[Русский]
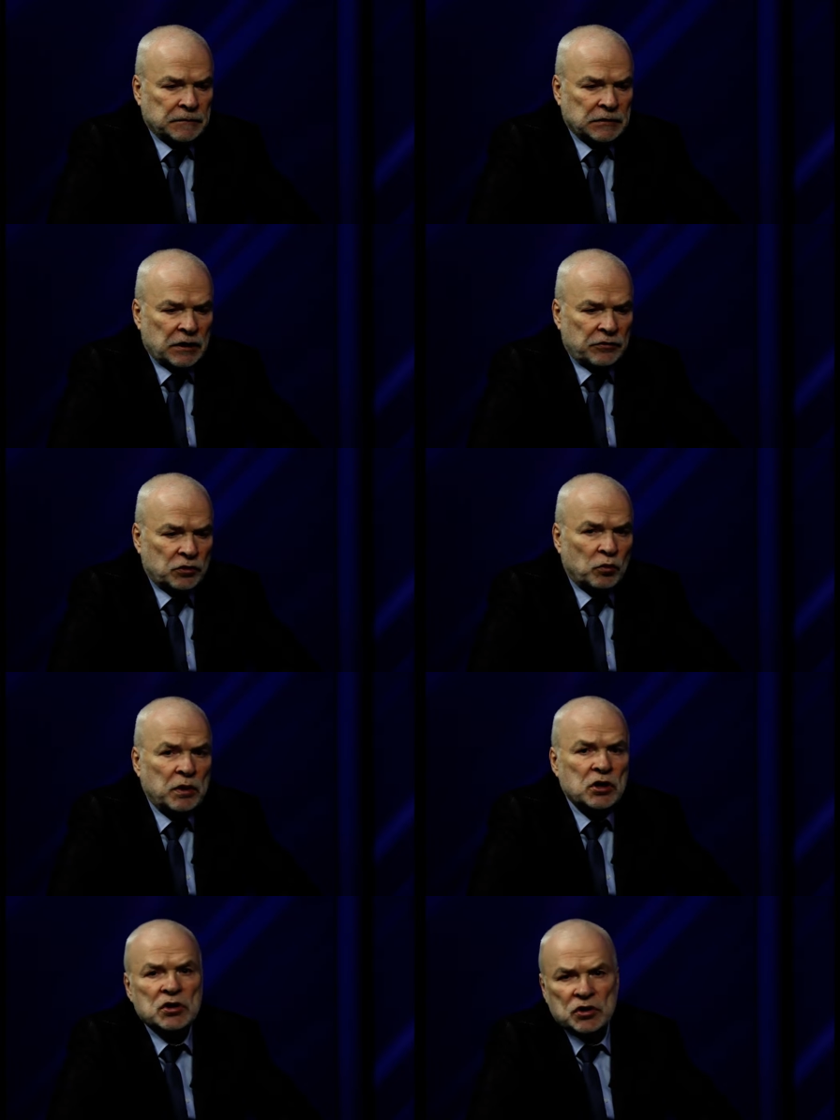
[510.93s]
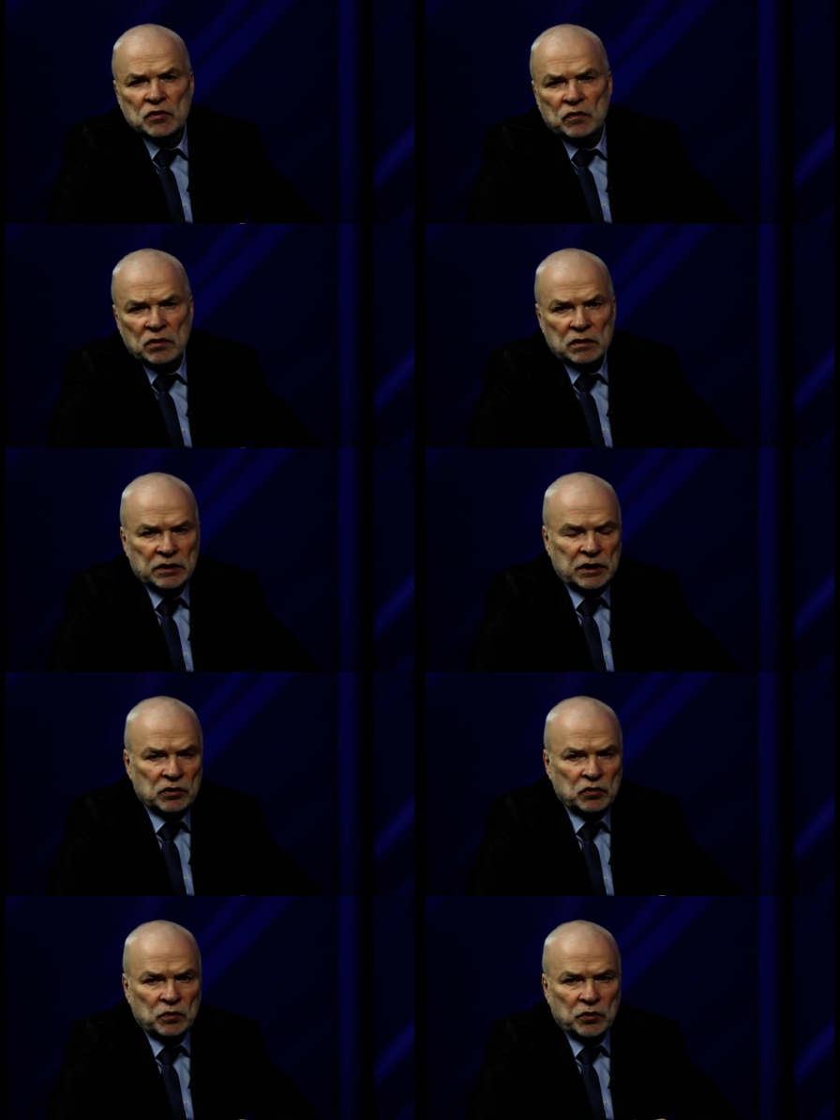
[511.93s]
знают, но большинство,
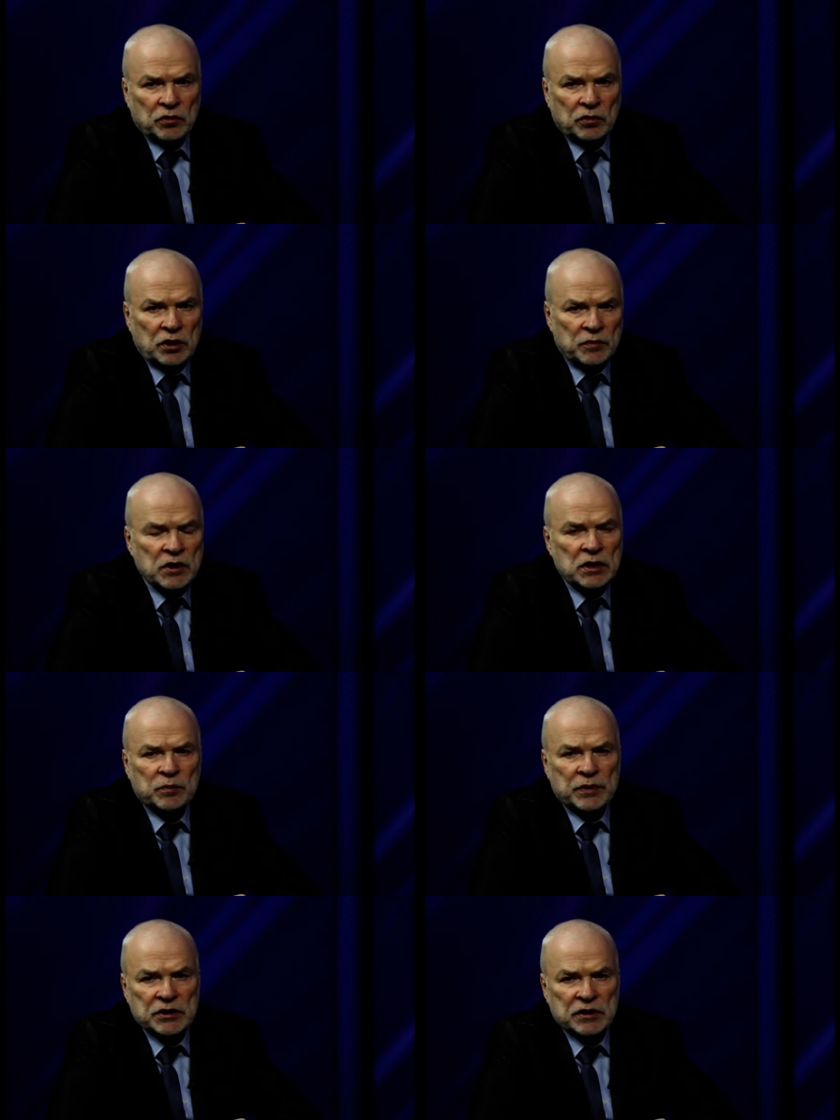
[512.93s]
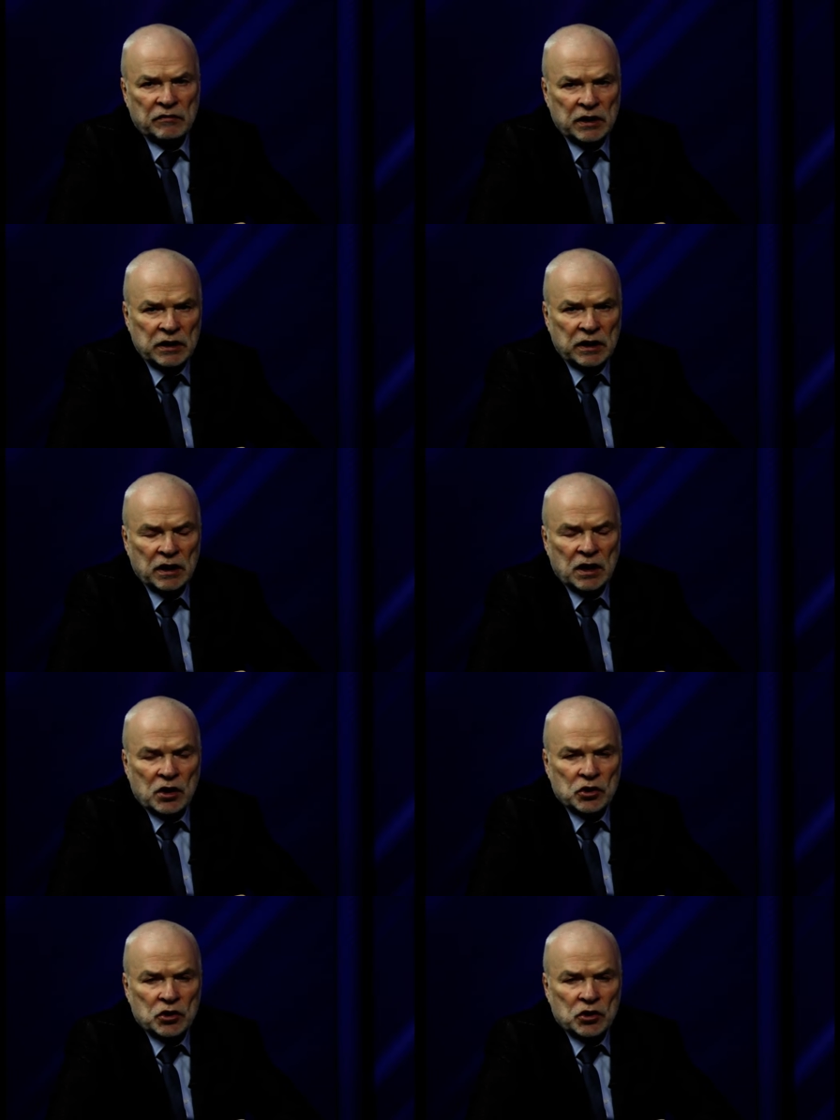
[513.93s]
я думаю, имеет представление,